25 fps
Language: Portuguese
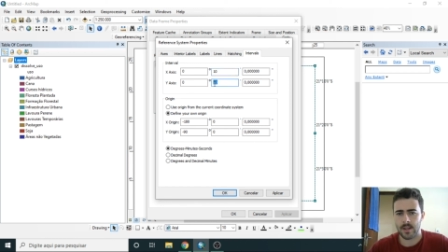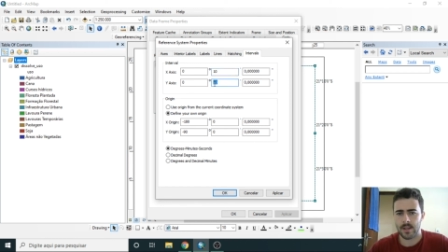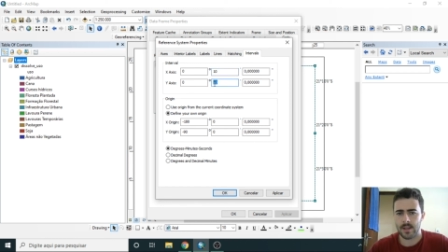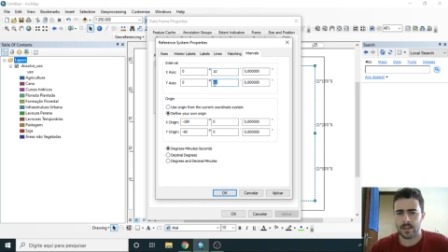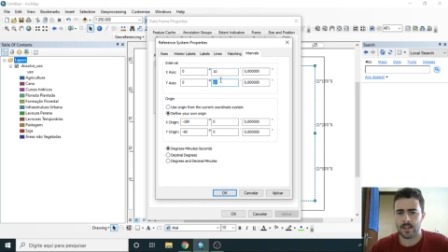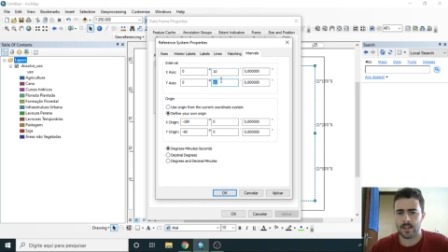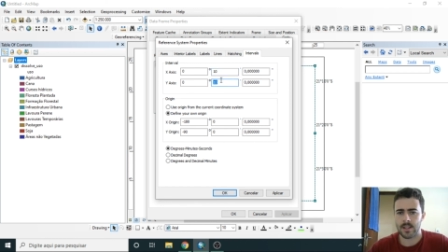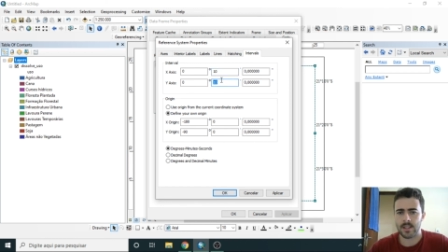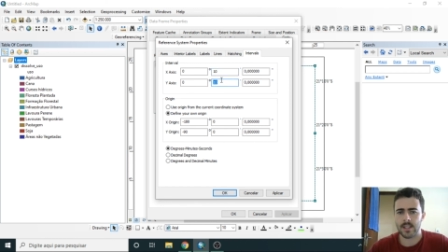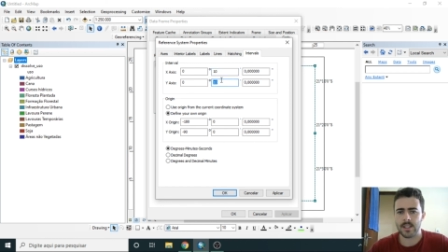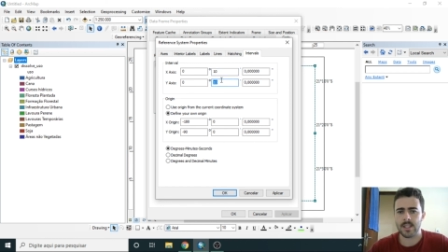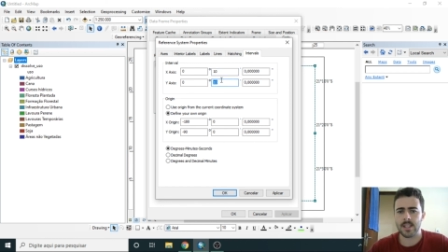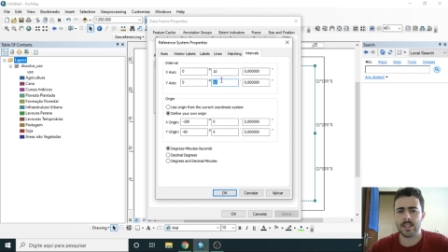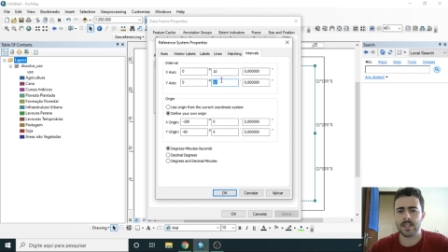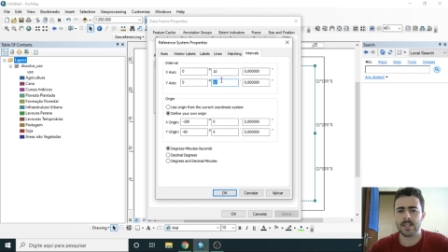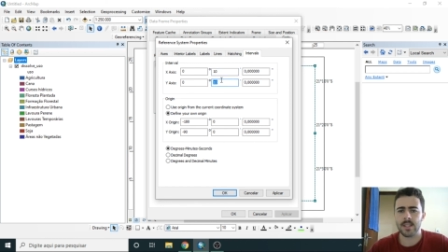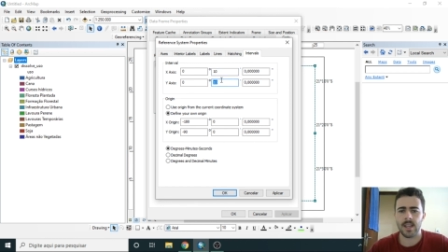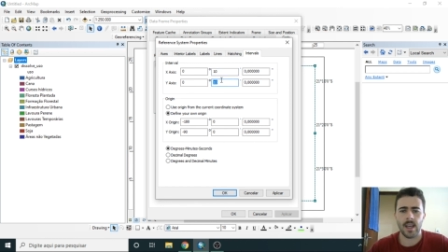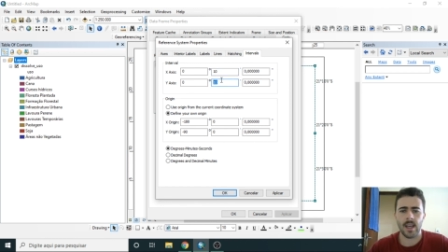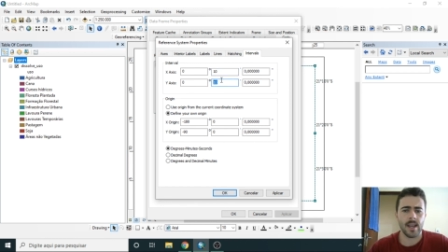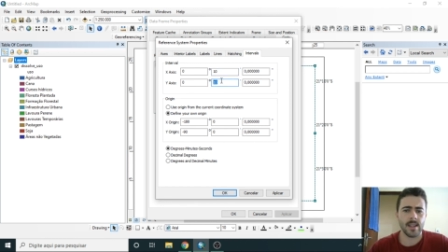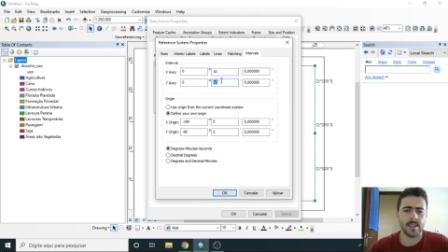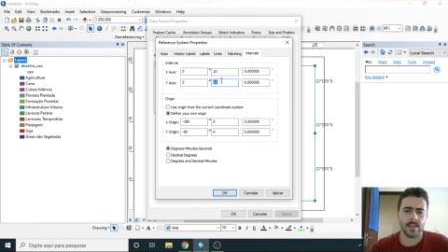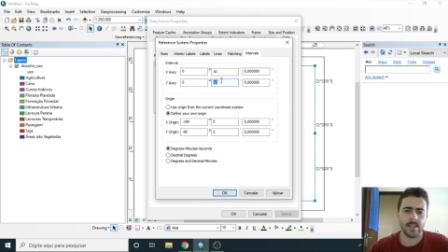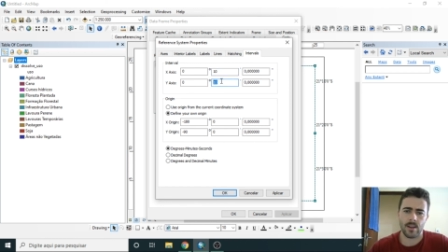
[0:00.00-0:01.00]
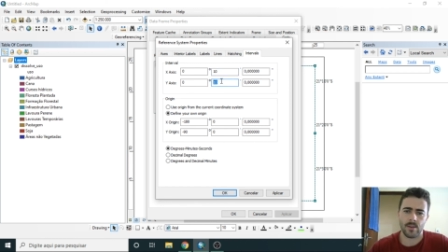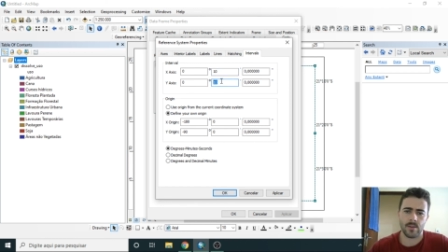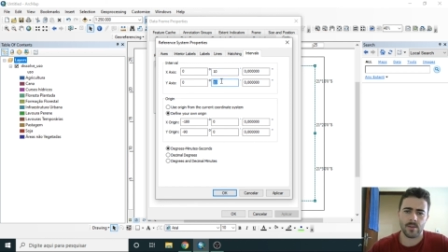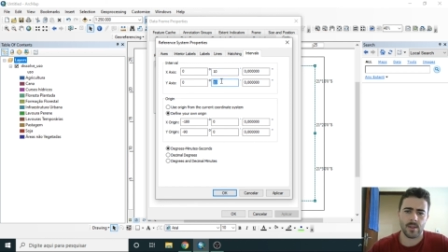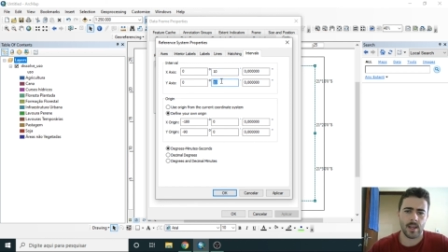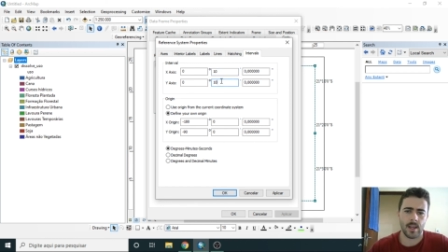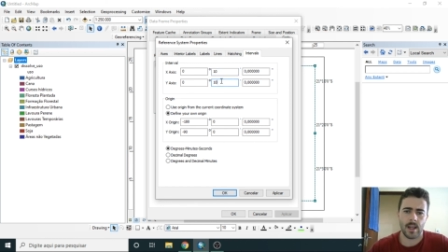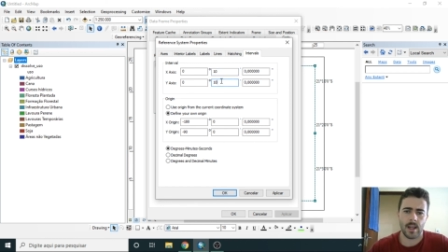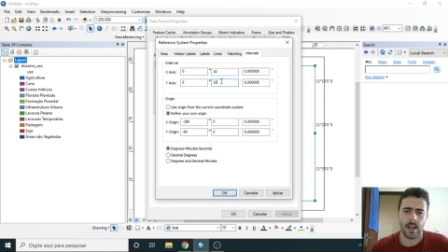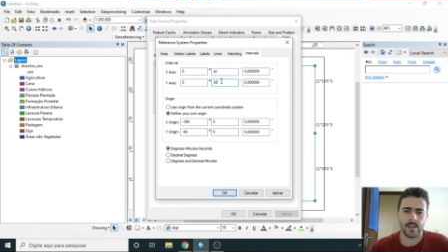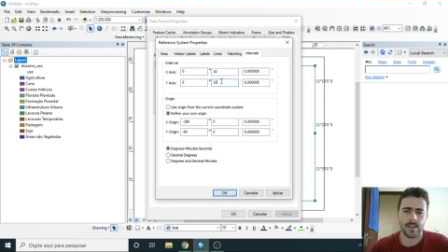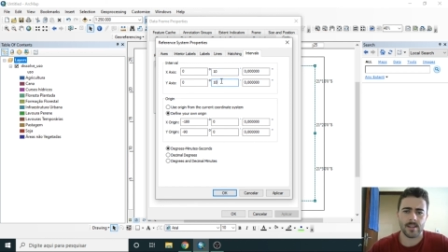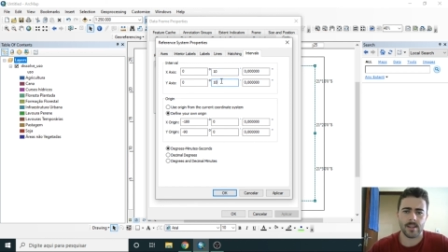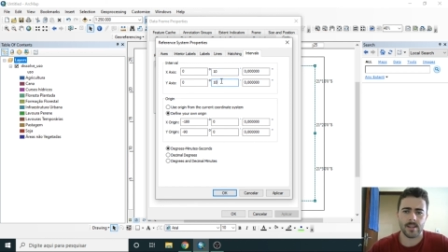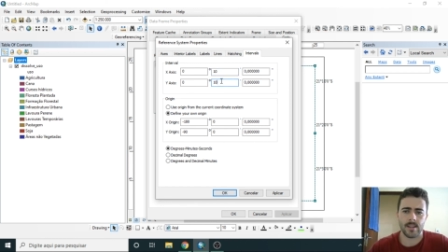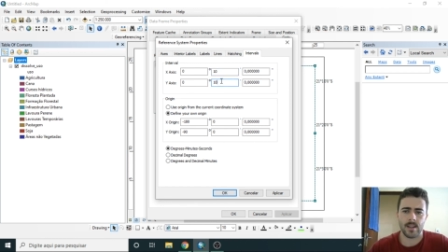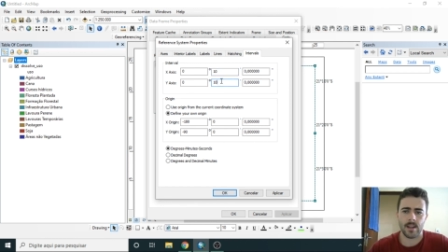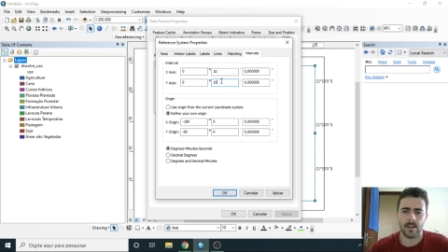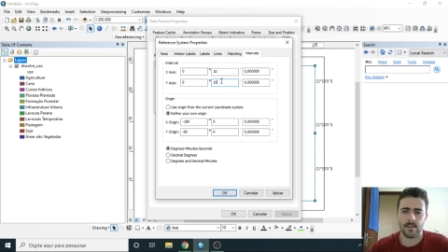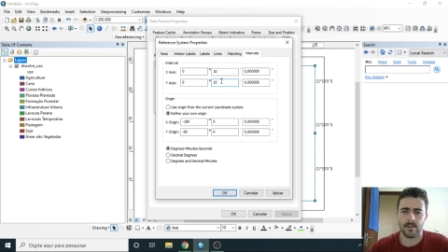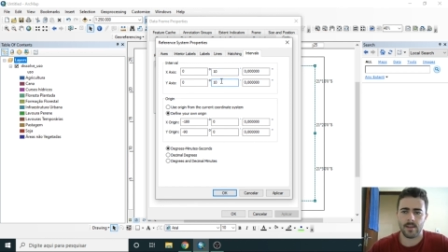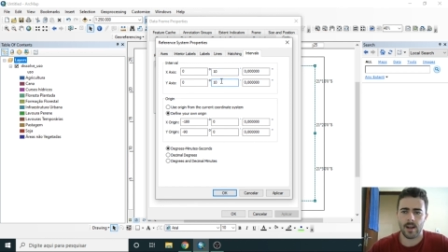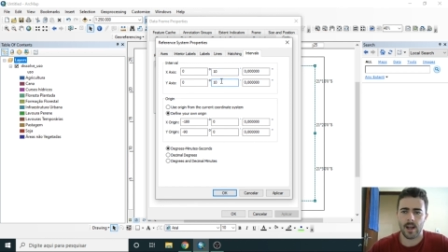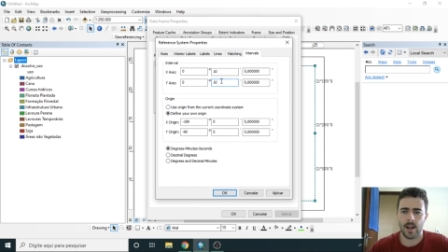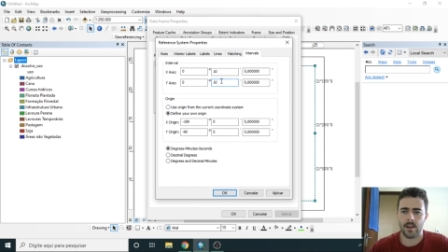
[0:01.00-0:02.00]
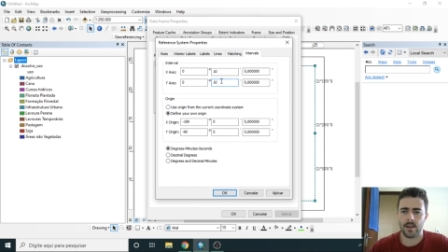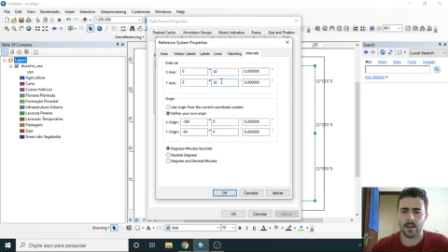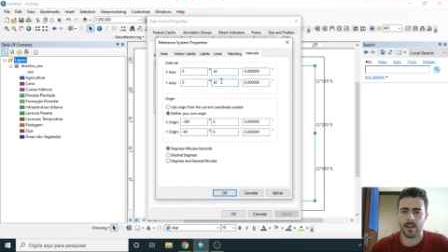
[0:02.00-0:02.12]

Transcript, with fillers: Se a gente quisesse alterar esse intervalo